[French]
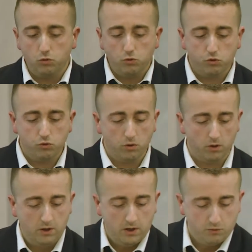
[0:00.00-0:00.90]

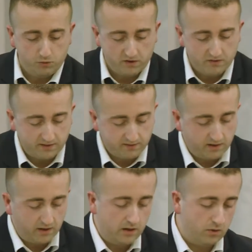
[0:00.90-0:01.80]
culture. Vous avez un
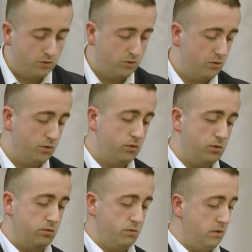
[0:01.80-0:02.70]
très,
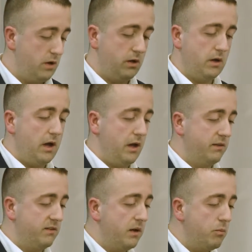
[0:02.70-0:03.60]
euh,
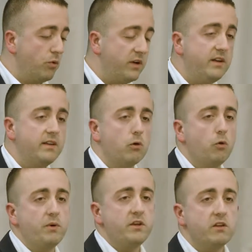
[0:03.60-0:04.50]
bon guide
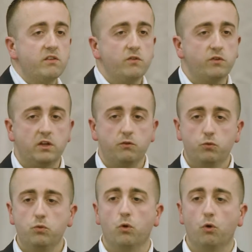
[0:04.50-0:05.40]
accompagnatif qui
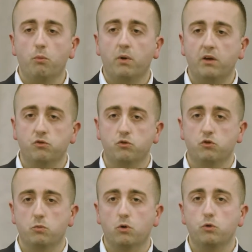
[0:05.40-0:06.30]
vous rebrasse
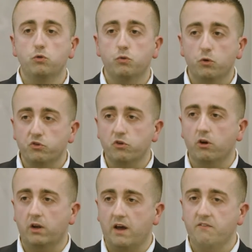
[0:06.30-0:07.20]
justement le nouveau
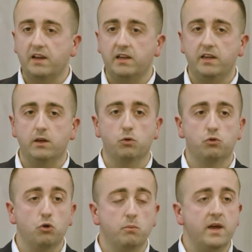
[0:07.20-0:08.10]
socle avec les euh,
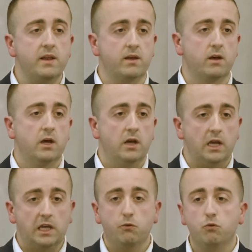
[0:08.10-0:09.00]
domaines
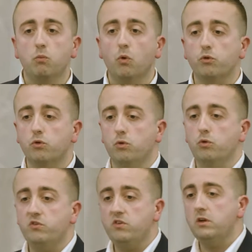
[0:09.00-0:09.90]
et qui vous montre
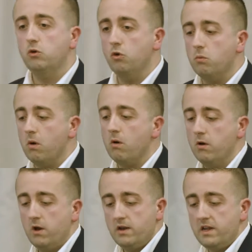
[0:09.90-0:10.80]
aussi
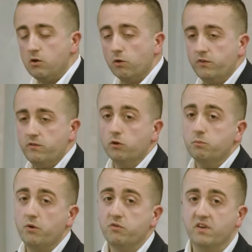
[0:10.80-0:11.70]
comment les langues vivantes
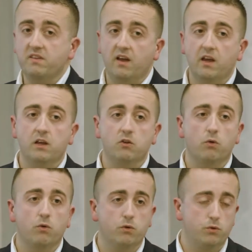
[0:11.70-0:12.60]
peuvent s'intégrer
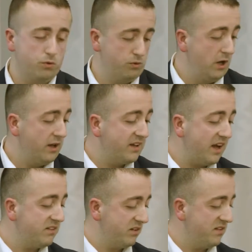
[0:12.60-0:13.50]
dans euh,
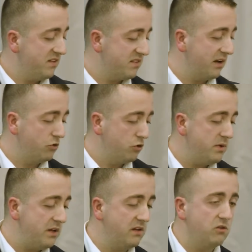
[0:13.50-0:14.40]
quatre des cinq
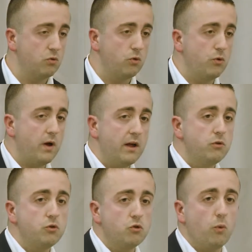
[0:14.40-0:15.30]
domaines qui sont le 1,
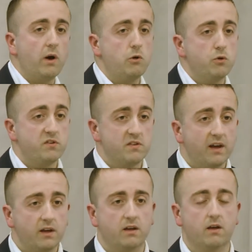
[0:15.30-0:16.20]
2, 3 et le
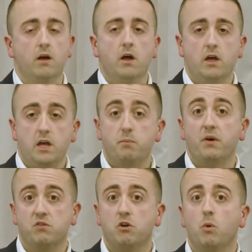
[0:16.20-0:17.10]
5 et
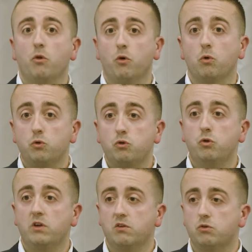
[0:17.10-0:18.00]
pas seulement dans le
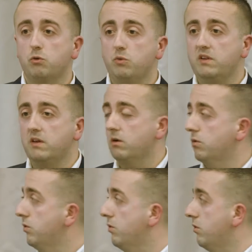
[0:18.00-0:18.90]
2 qui est celui des
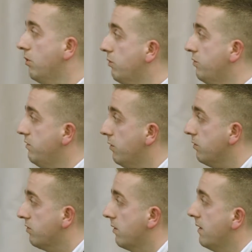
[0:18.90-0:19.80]
langues
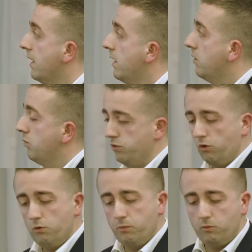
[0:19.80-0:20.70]
vivantes ou
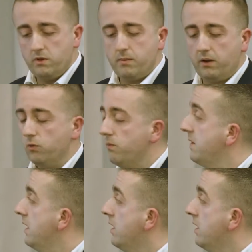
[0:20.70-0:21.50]
dans le premier pardon.